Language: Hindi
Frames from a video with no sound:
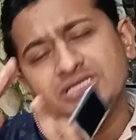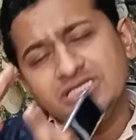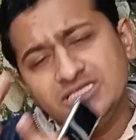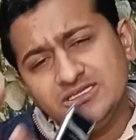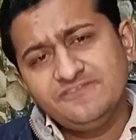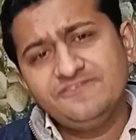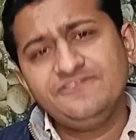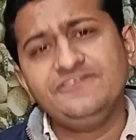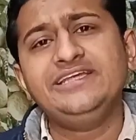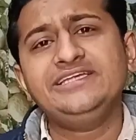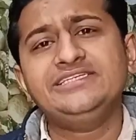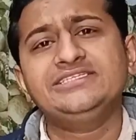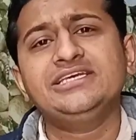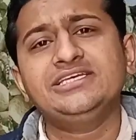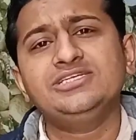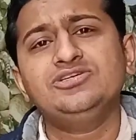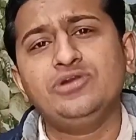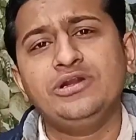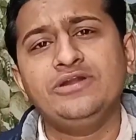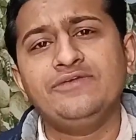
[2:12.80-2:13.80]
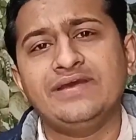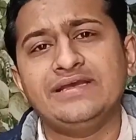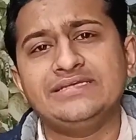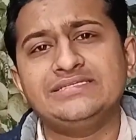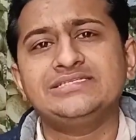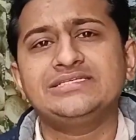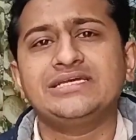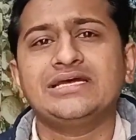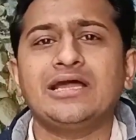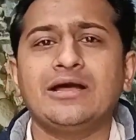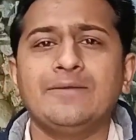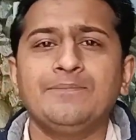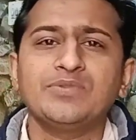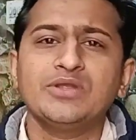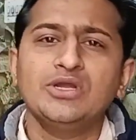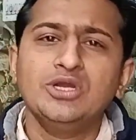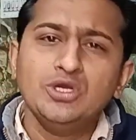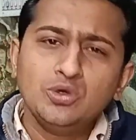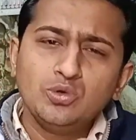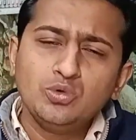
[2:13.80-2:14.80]
इनफिनिक्स की जो डिवाइसेज है ना
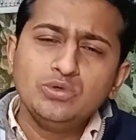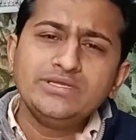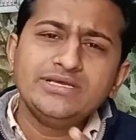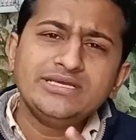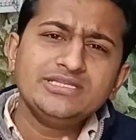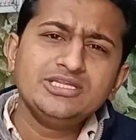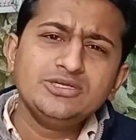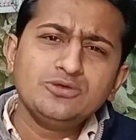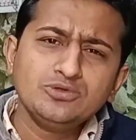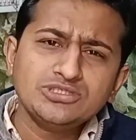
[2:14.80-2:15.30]
उनके अंदर